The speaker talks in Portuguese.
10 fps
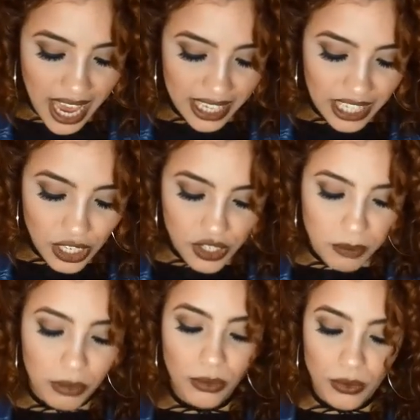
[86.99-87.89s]
aqui
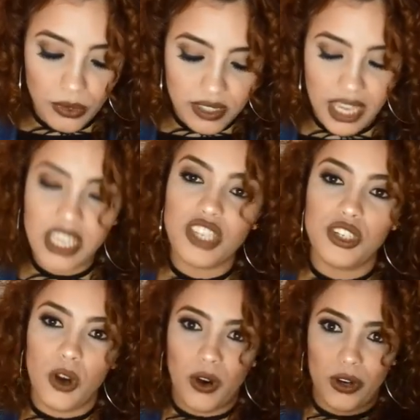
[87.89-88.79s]
de blusa e
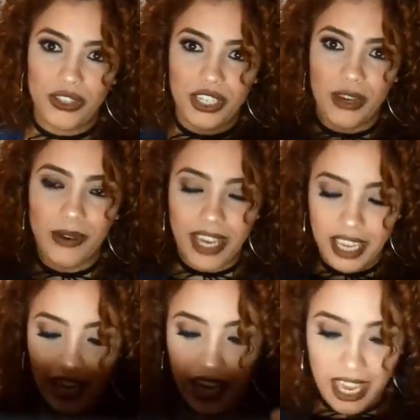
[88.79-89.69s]
short que eu
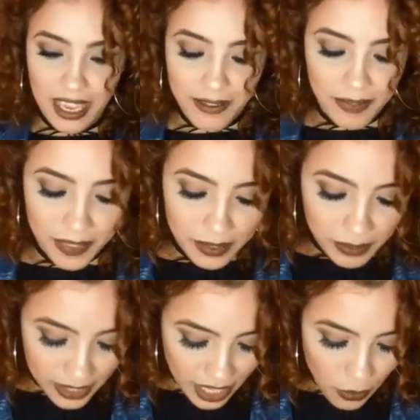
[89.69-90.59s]
ganhei.
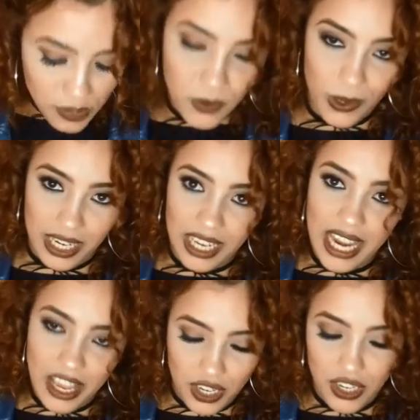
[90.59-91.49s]
Que eu escolhi,
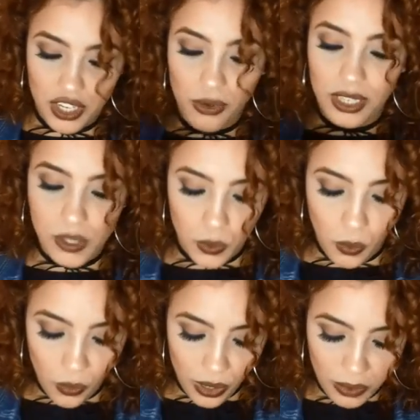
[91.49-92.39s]
né, gente? Eu que
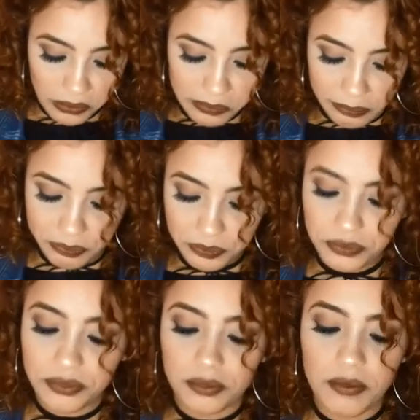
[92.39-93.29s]
escolho.
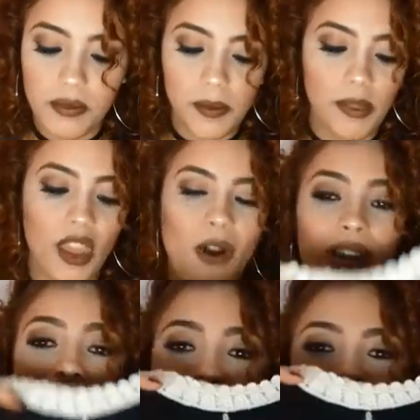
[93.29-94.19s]

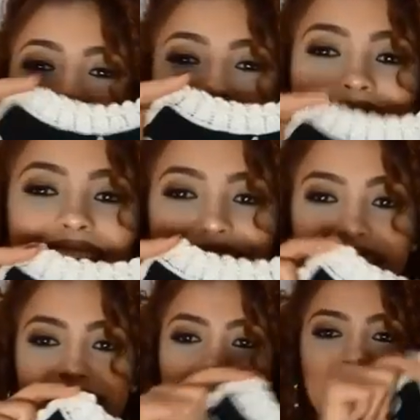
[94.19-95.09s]
Olha só que
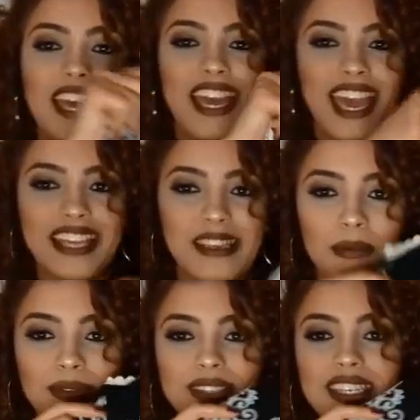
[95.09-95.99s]
linda
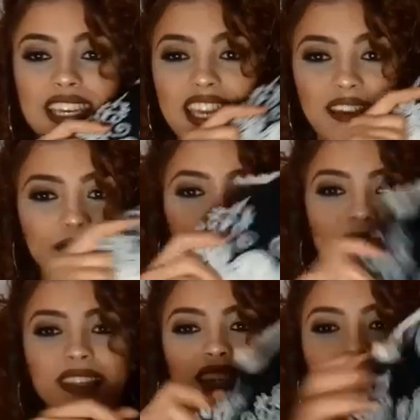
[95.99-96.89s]
essa blusinha
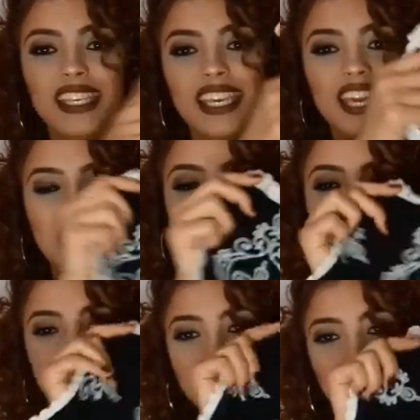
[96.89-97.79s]
que
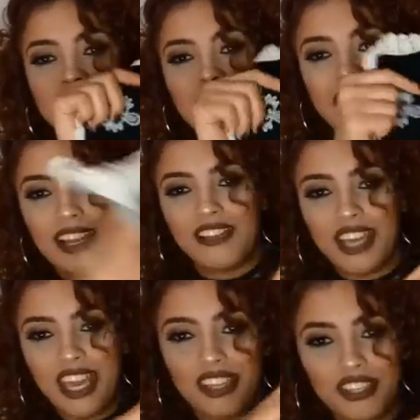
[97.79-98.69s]
eu recebi dele.
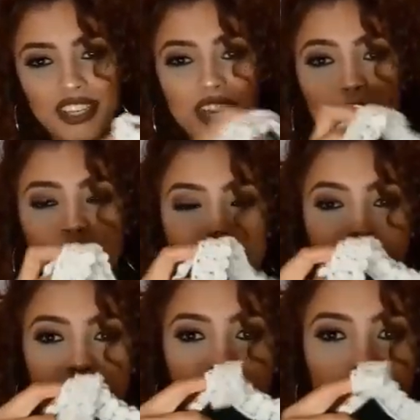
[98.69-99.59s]
Gente, que
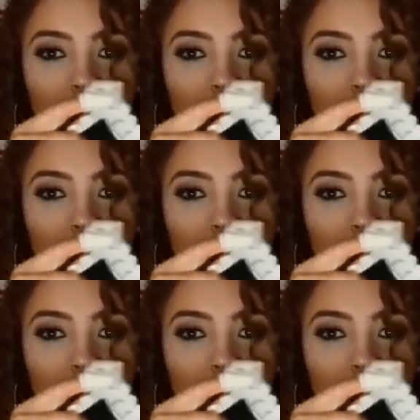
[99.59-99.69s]
coisa mais